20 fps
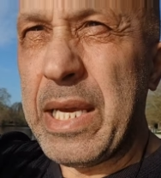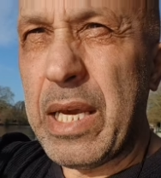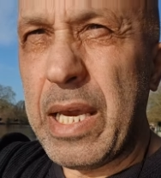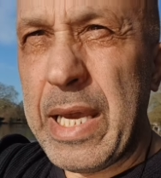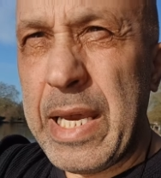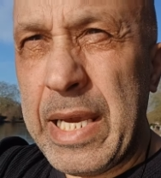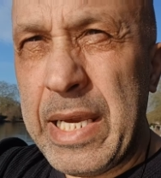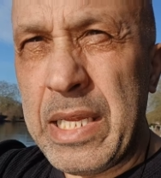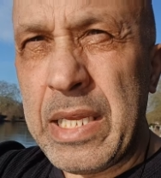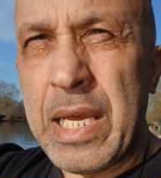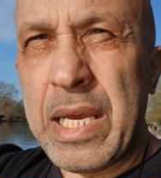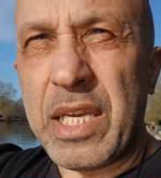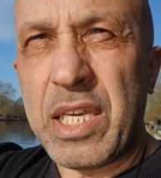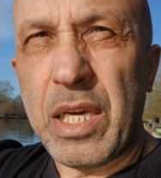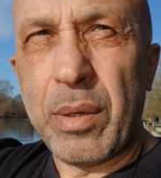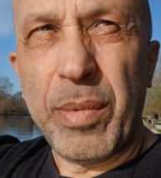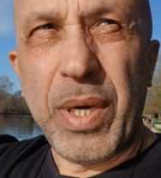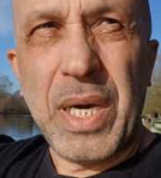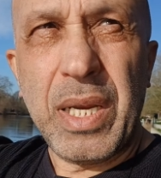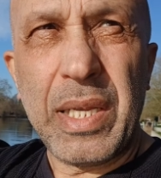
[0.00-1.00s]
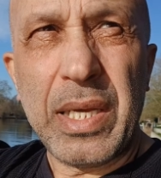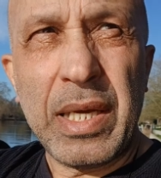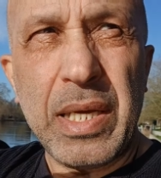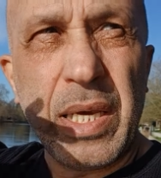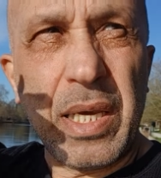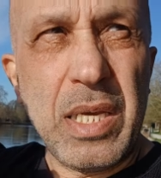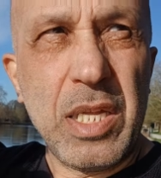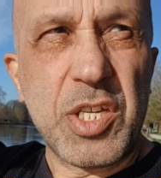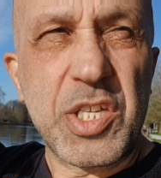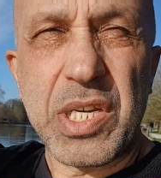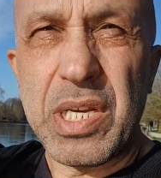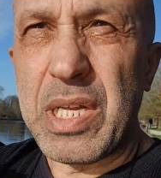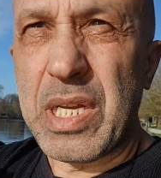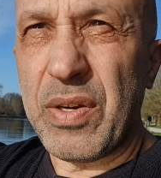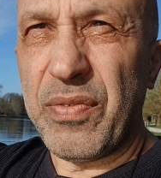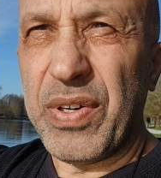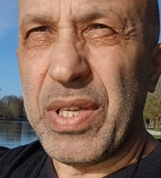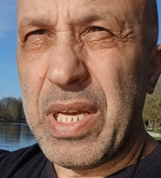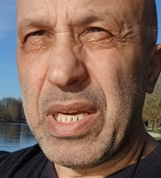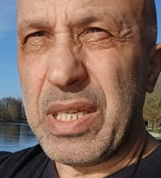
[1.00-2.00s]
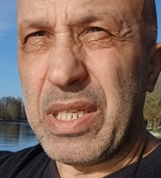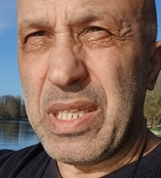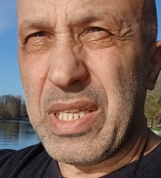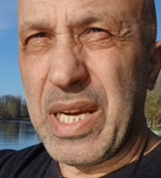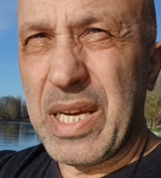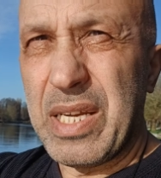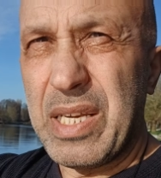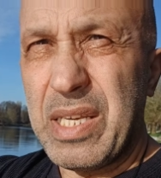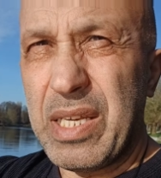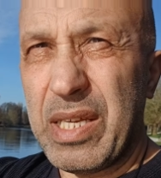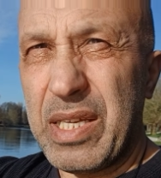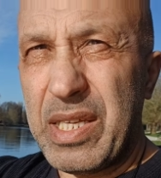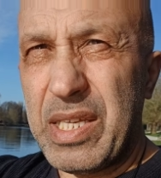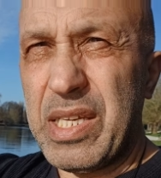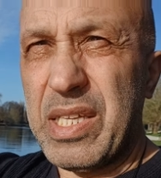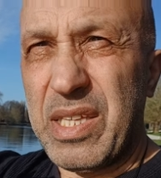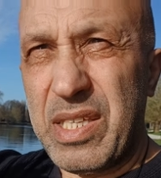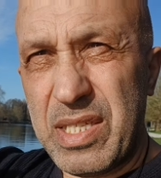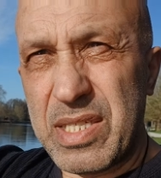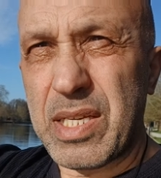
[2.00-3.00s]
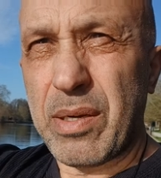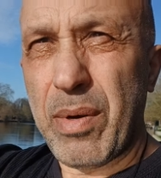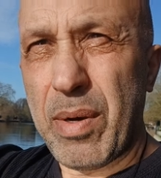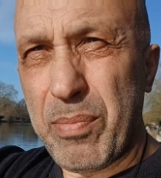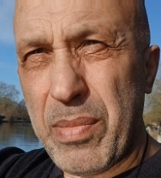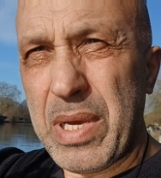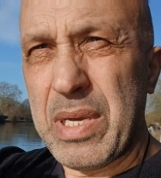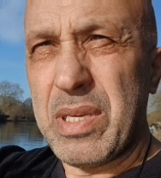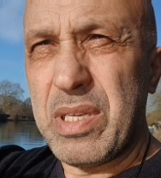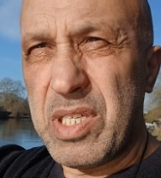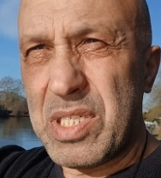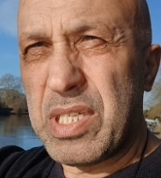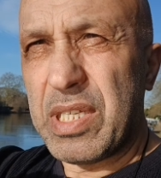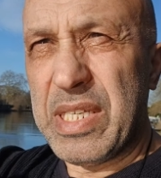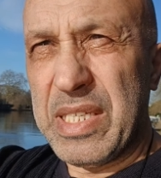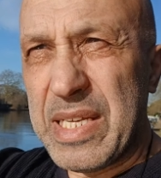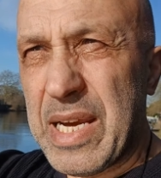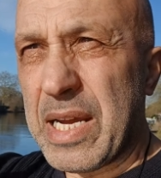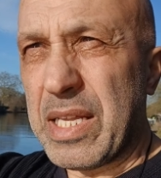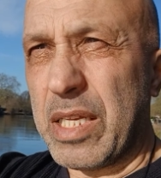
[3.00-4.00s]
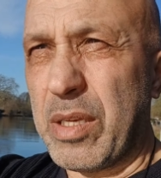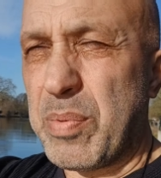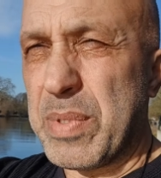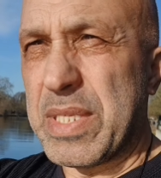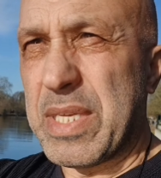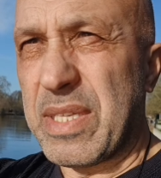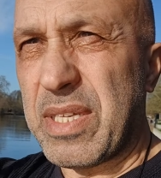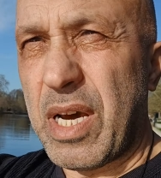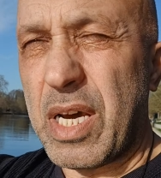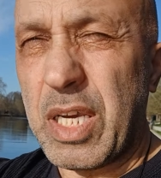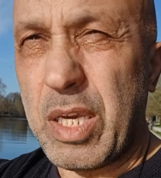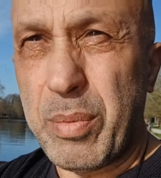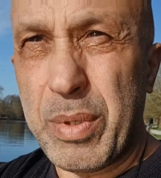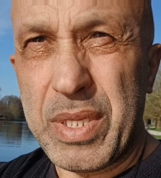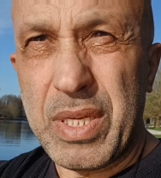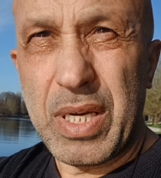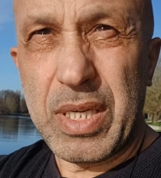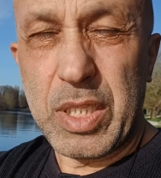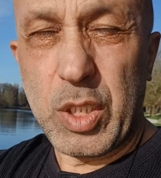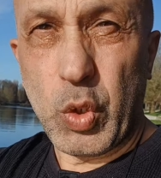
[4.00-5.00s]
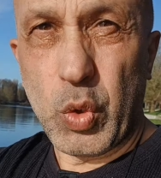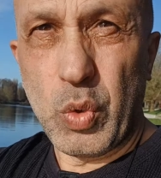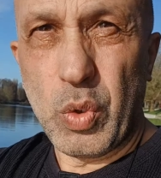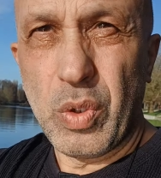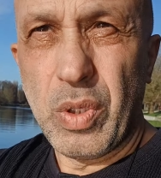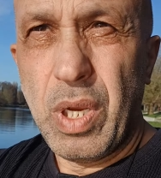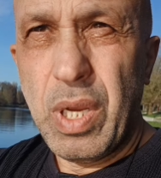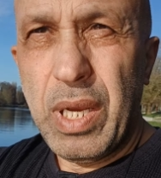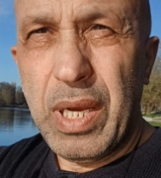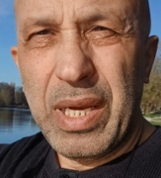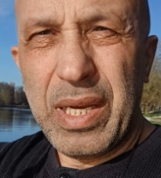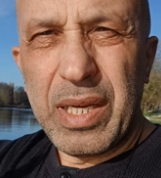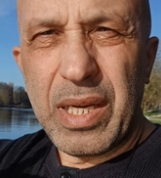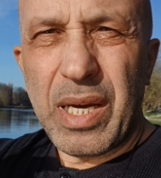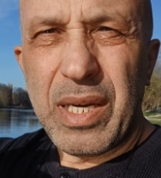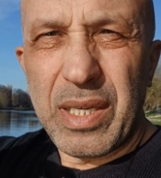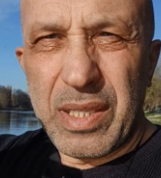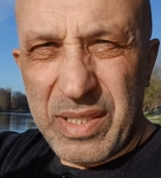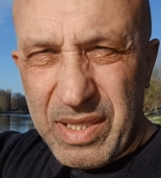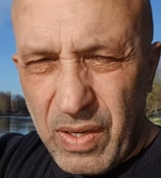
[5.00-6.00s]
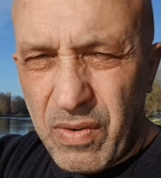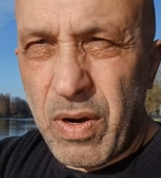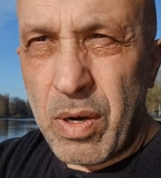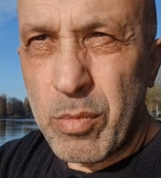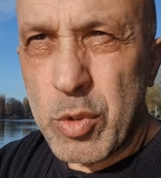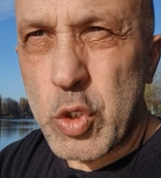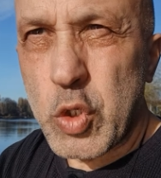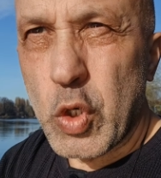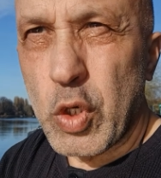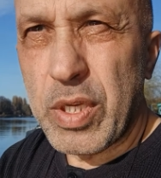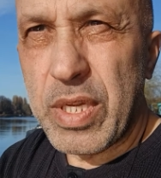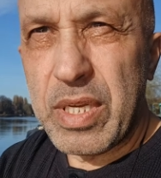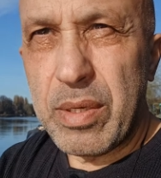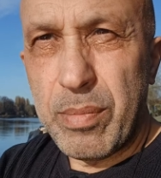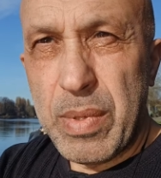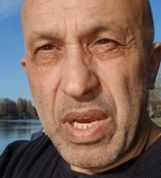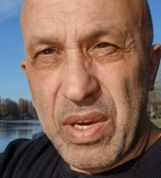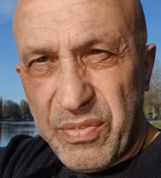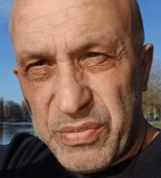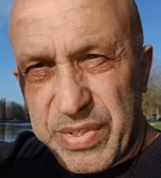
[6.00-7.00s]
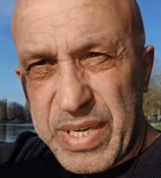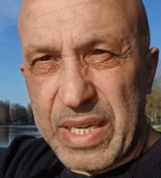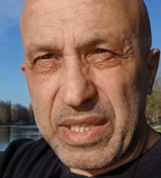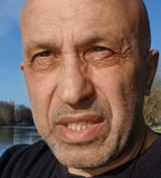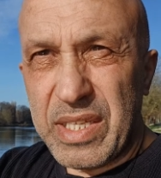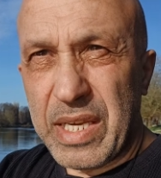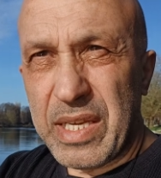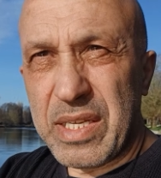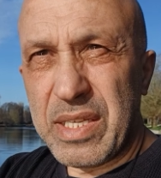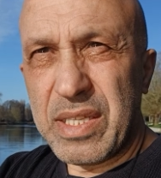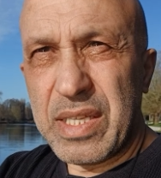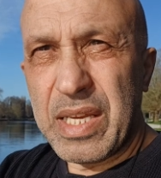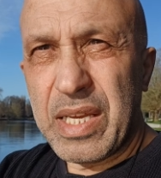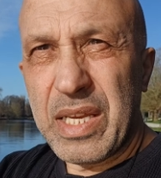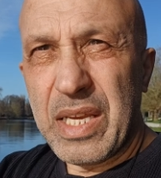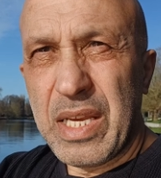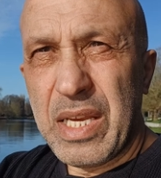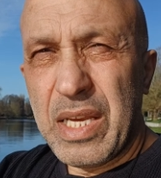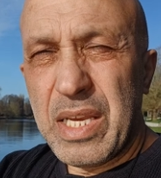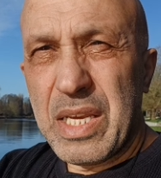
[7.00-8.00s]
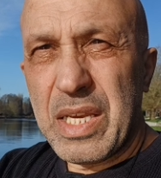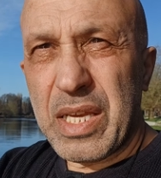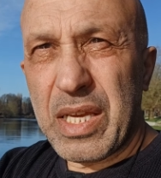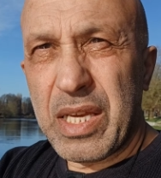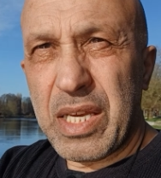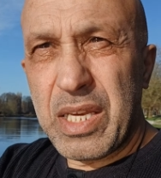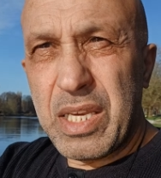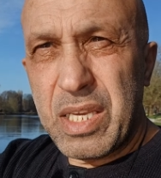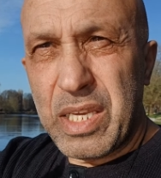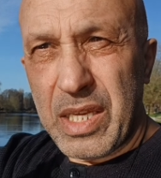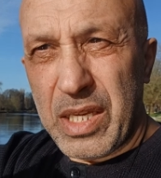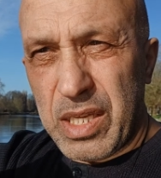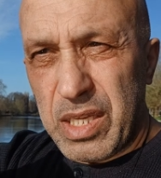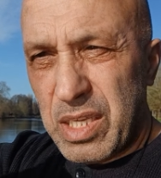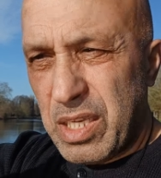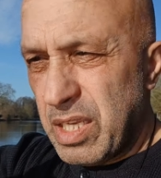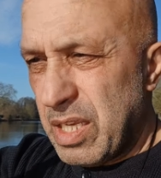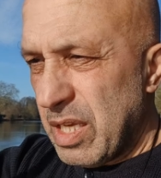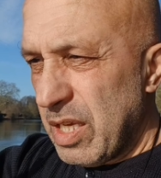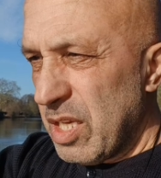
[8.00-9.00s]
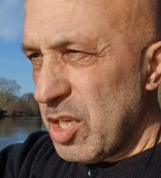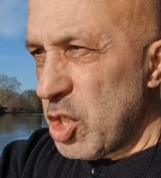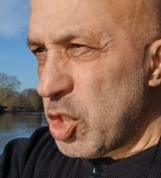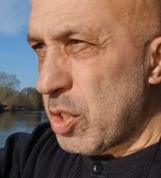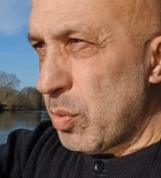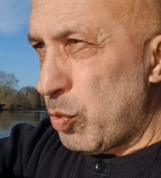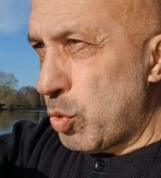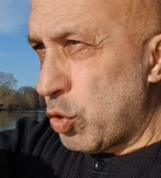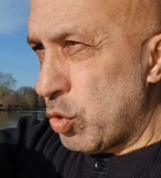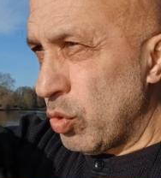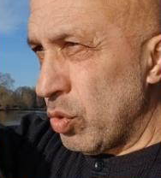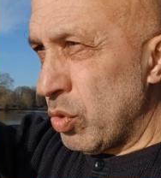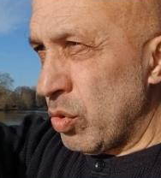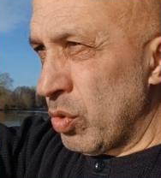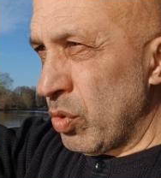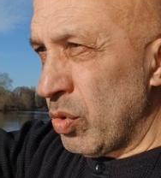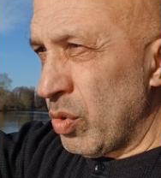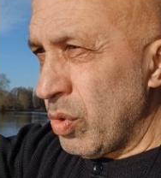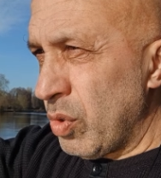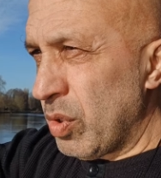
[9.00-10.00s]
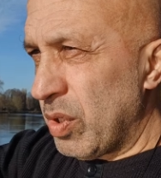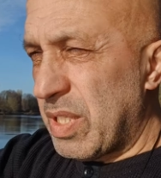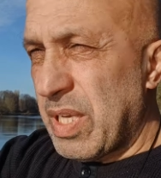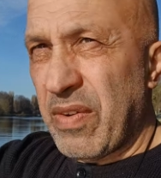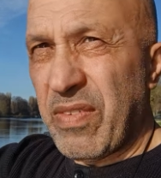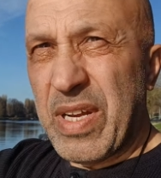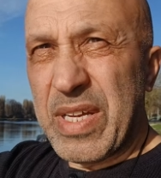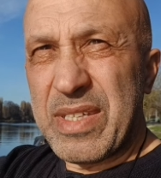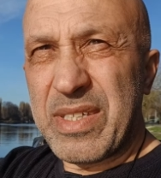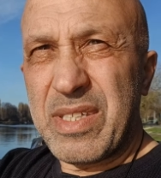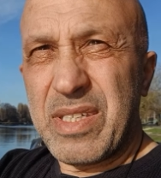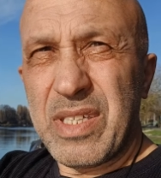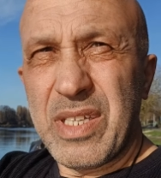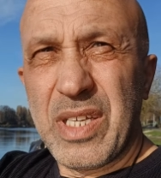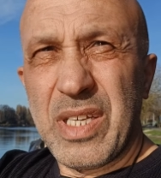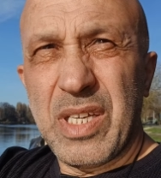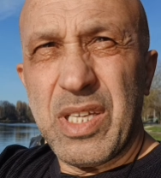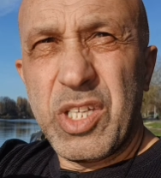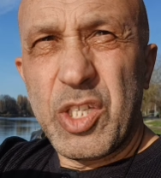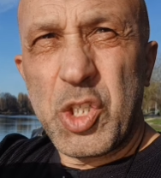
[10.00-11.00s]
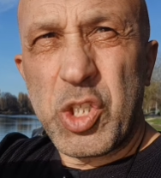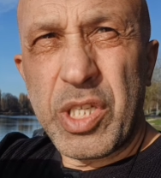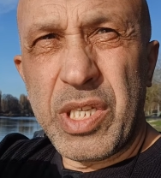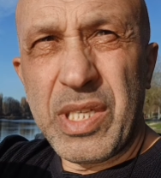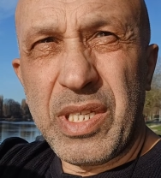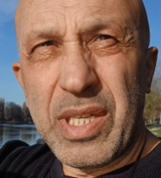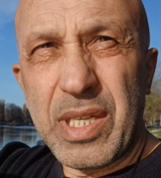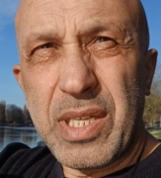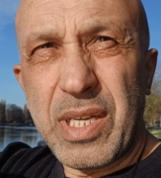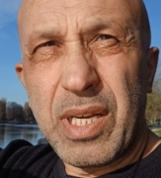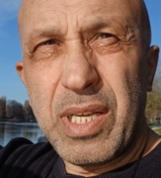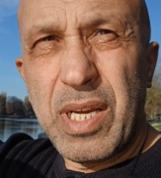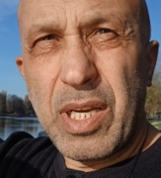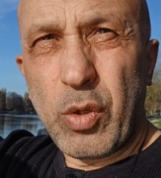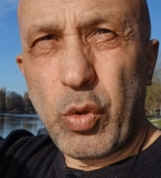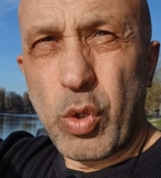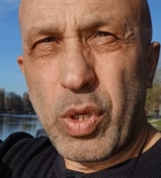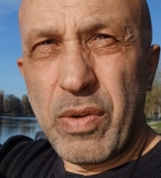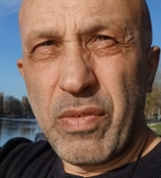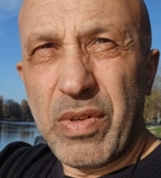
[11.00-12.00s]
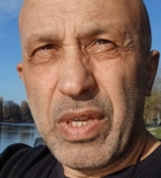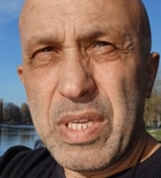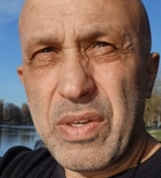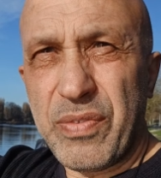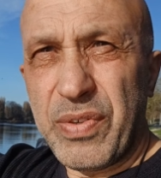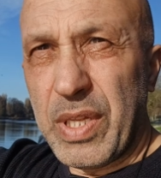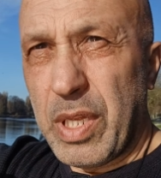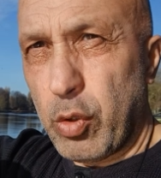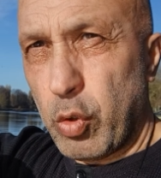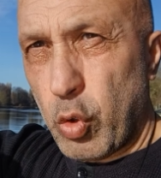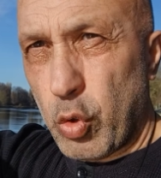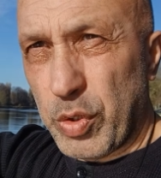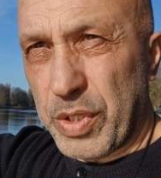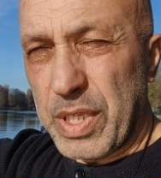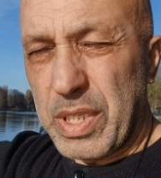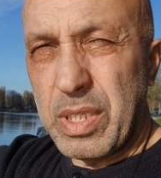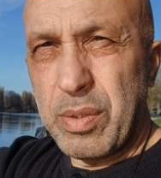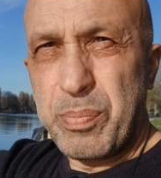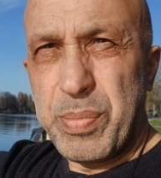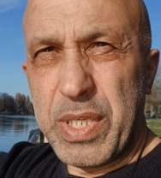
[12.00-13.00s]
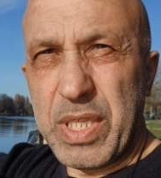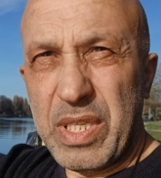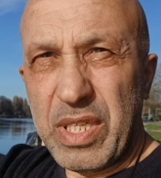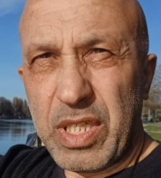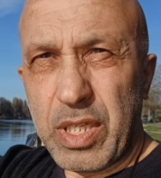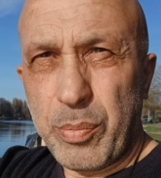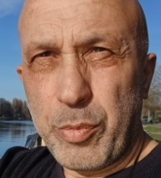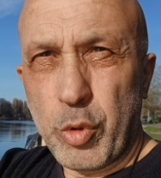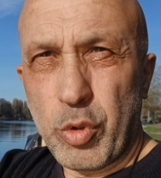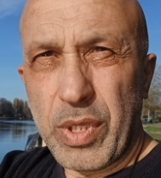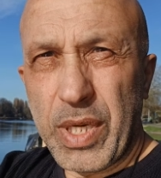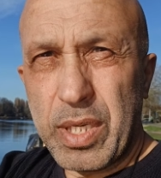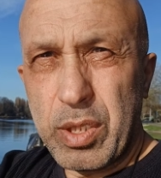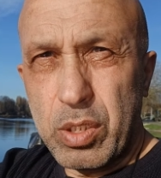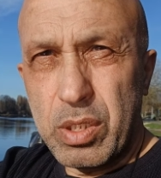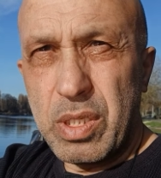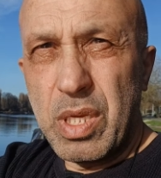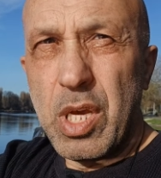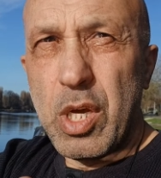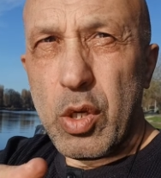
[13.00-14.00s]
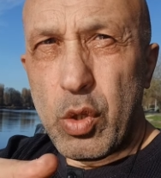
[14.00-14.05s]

Eyine, Kemaliye'ye, ilçelere falan gider gittiği zaman işte giderdik biz de takip ederdik onu. Devamlı söylerim. Fırat Nehri'nde işte bütün devlet şeyi ne derler görevlileri falan oradaydı. Piknik yapıyorlardı.